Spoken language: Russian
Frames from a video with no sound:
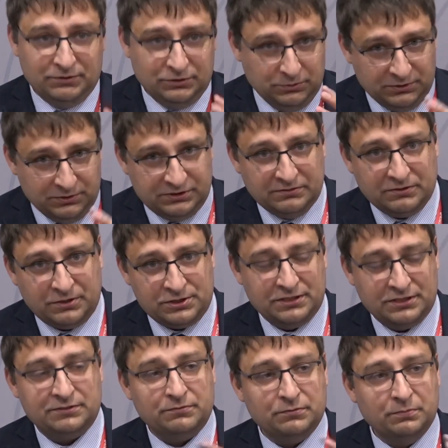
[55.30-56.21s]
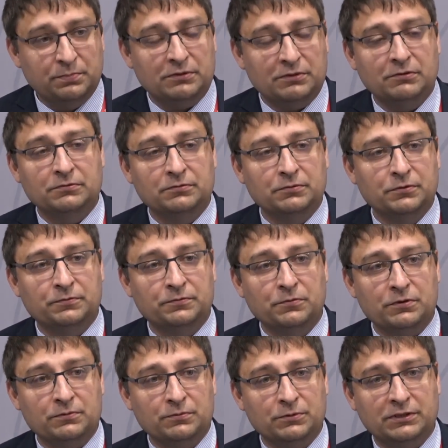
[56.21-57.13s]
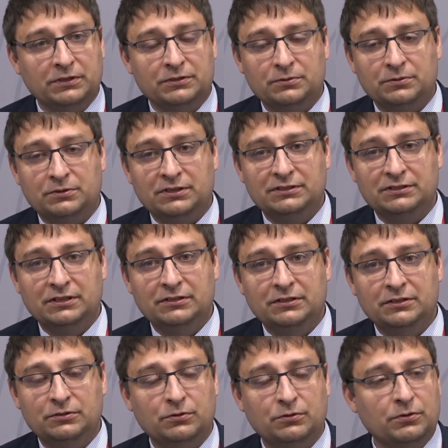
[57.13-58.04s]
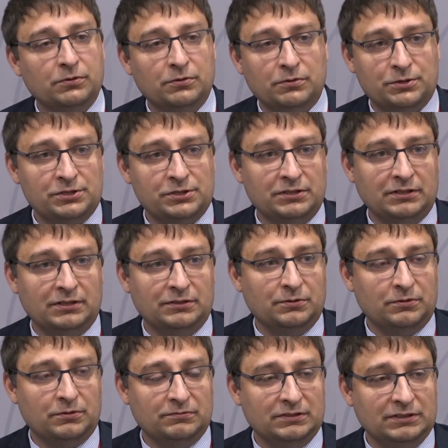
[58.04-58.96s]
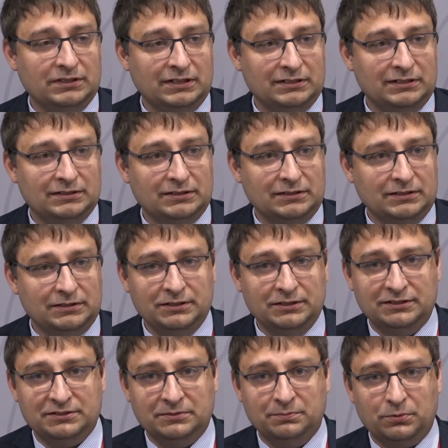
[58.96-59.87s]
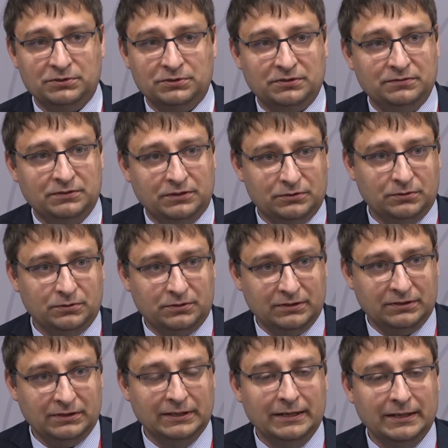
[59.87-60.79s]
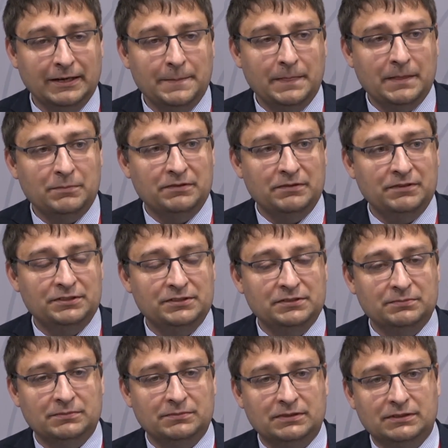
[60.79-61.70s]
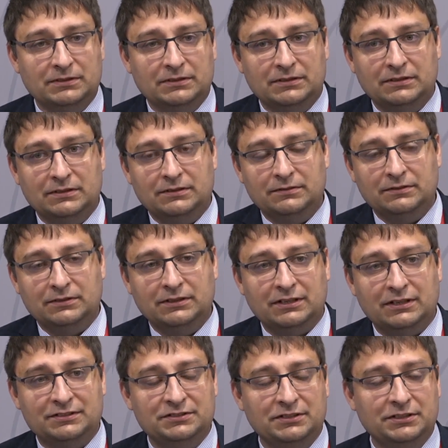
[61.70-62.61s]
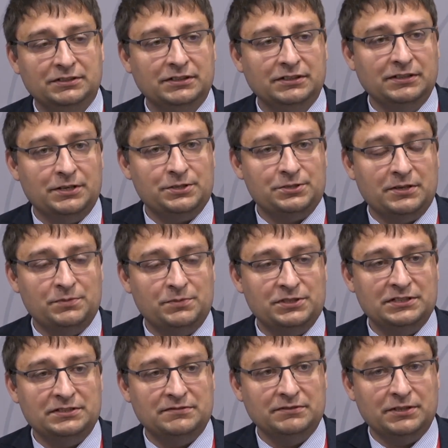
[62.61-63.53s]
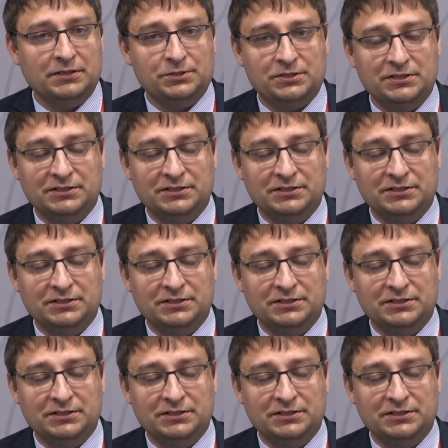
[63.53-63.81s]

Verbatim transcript: все совершенствуем правовую форму, которая далеко очень оторвана от э, тех запросов, которые мы видим mm как раз среде нашей общественной